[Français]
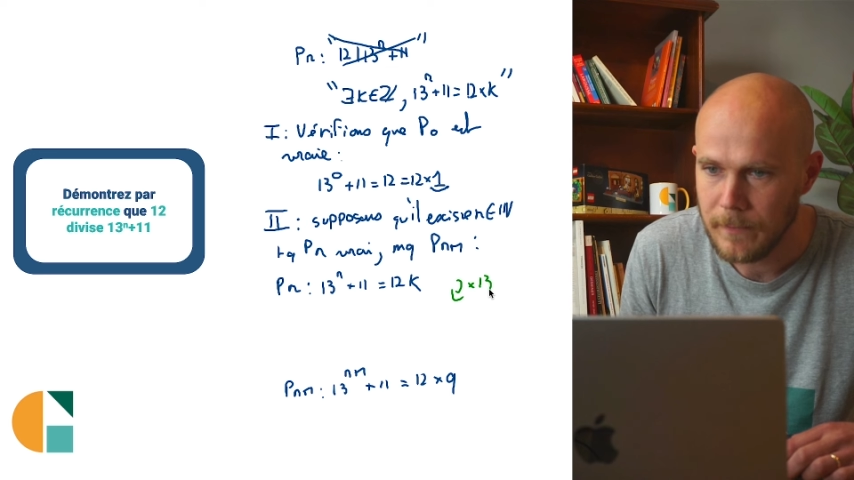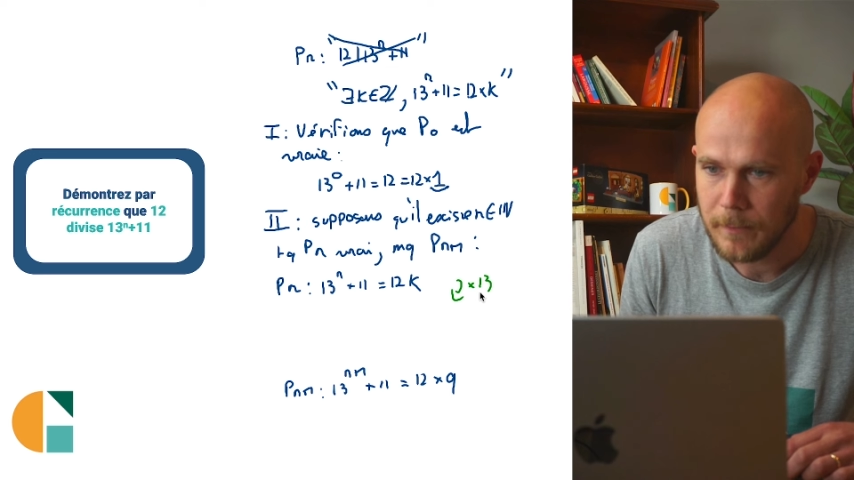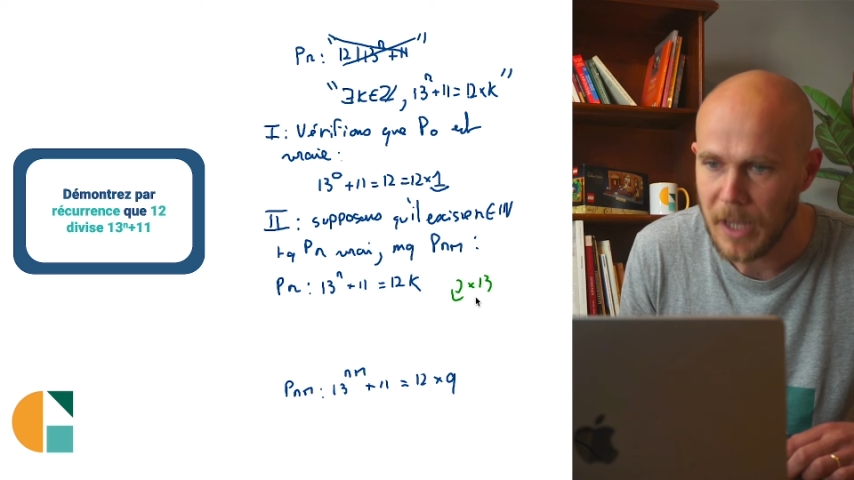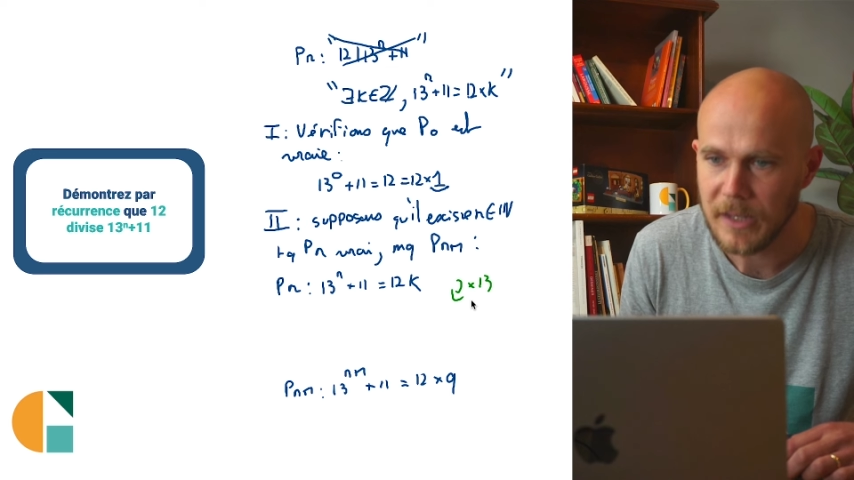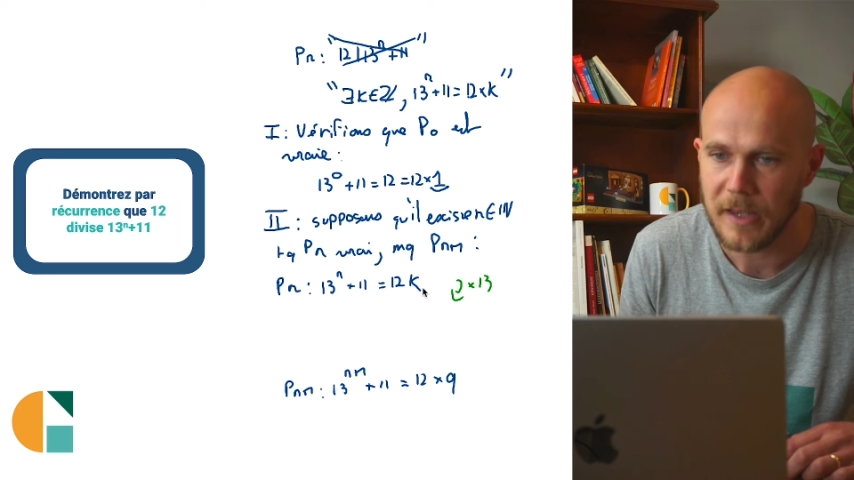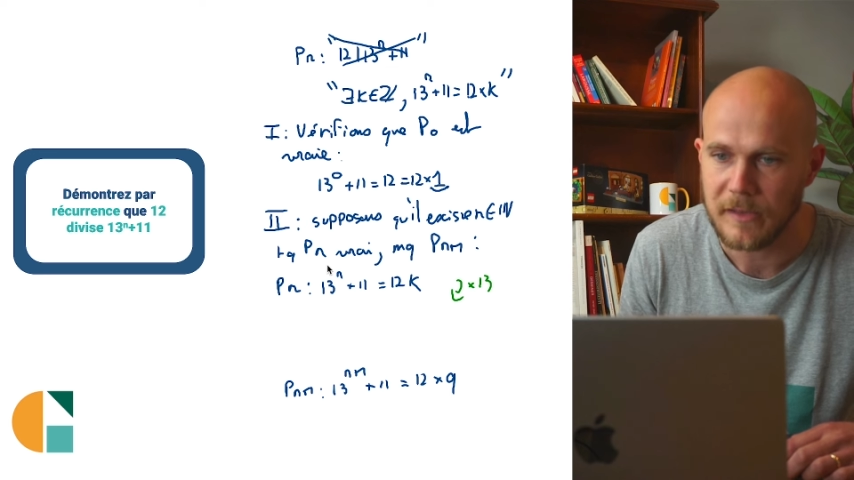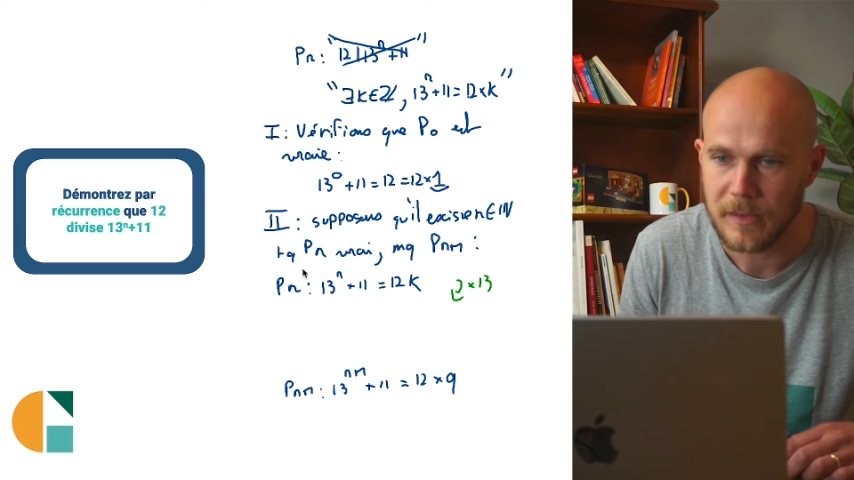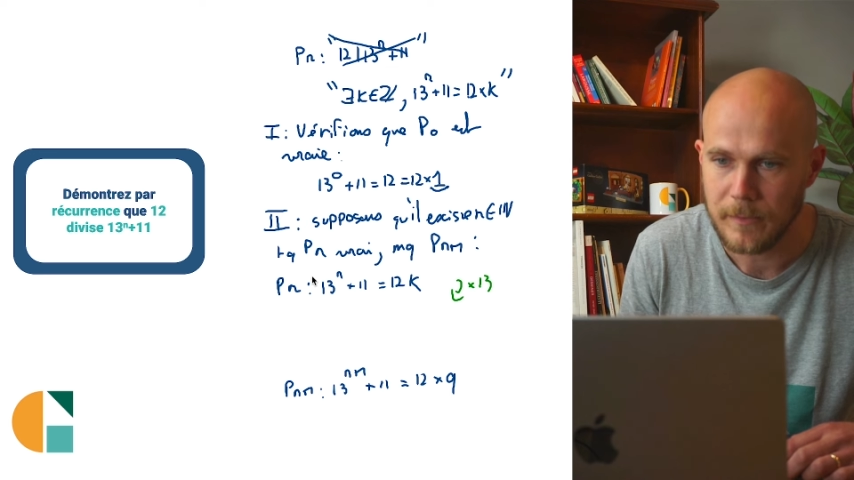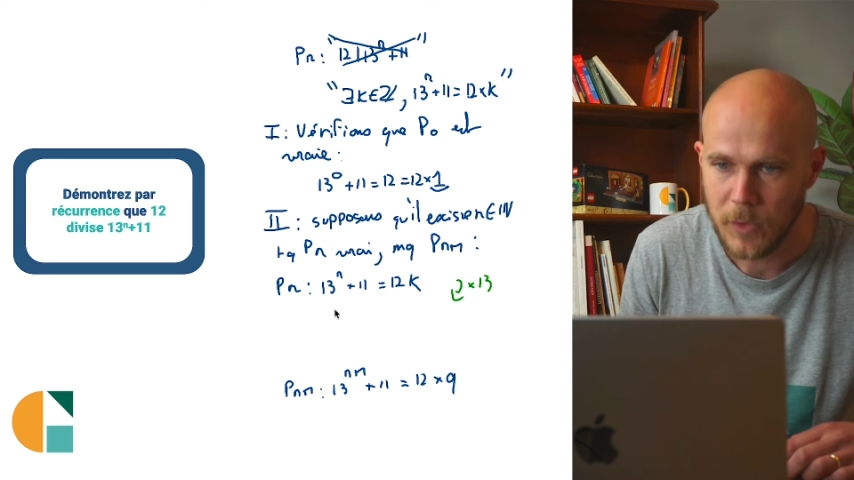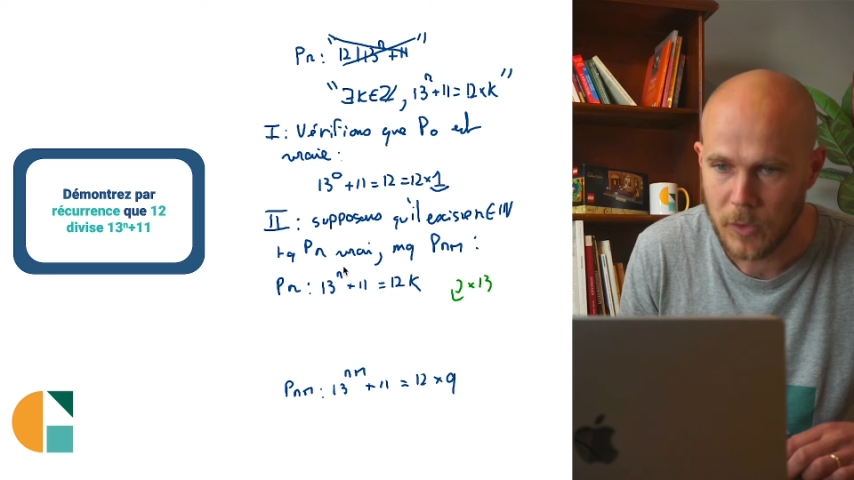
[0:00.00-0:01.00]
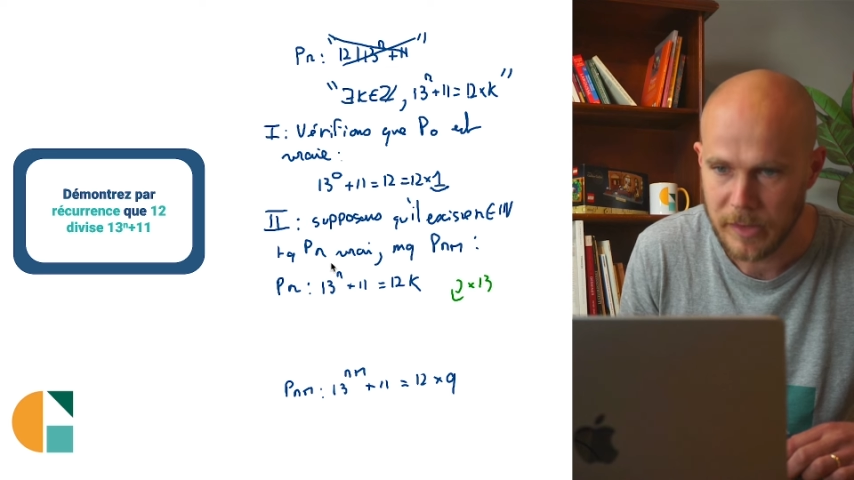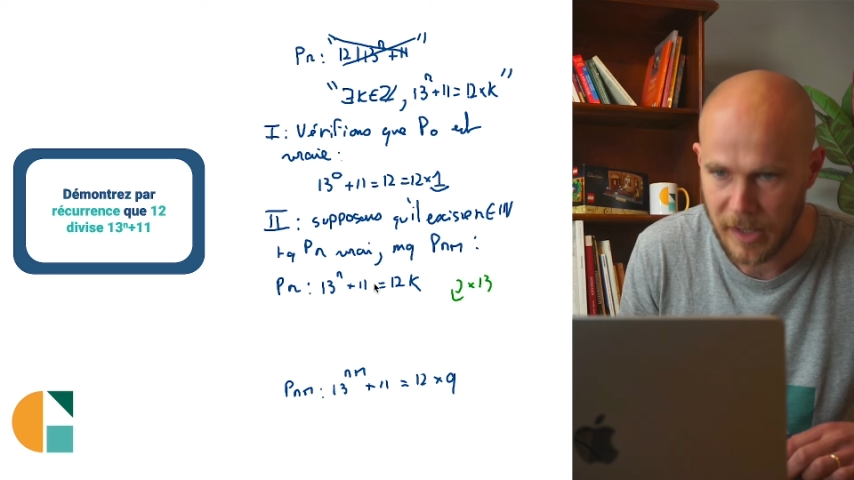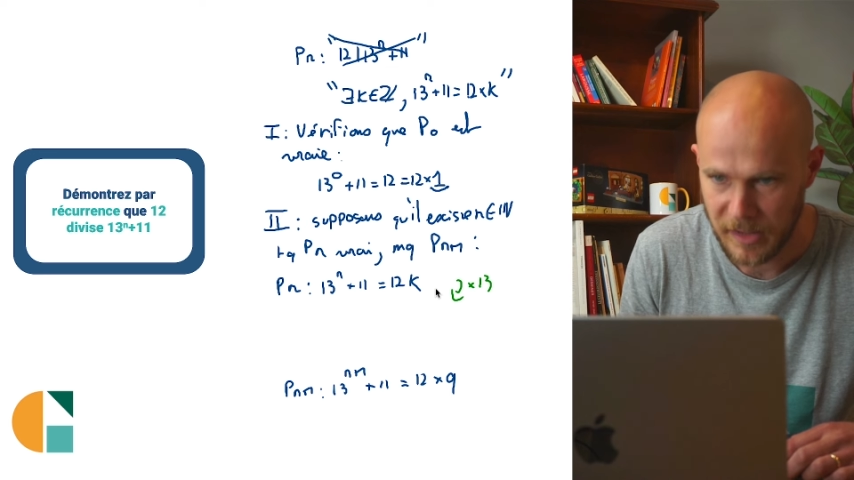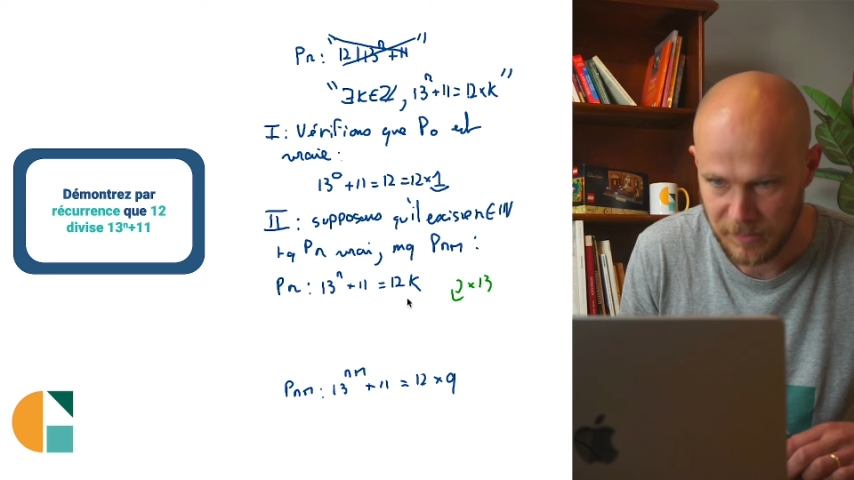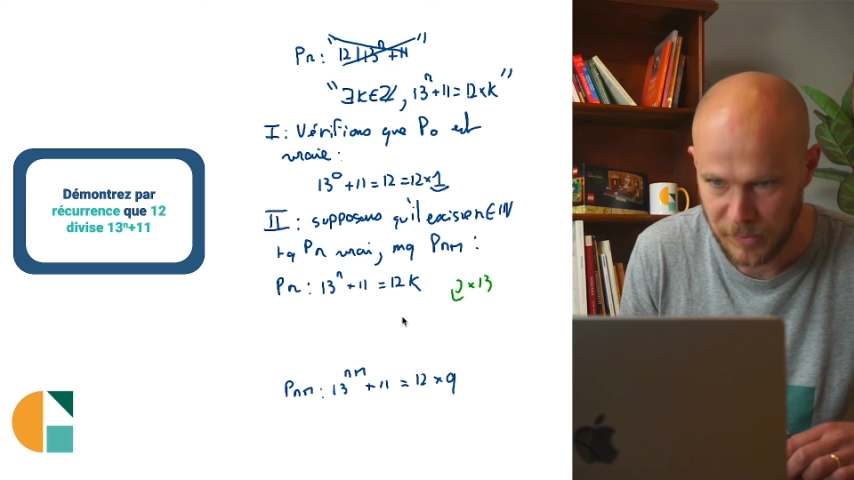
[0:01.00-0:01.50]
par 13. Donc
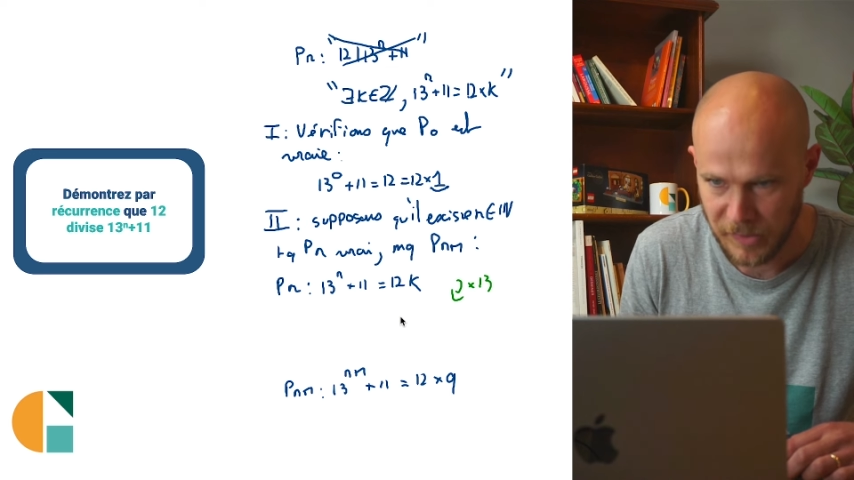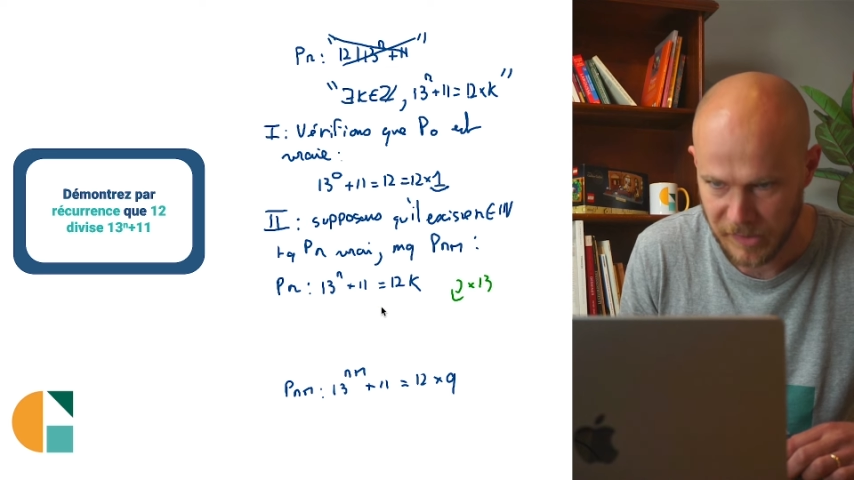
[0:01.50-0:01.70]
13 puissance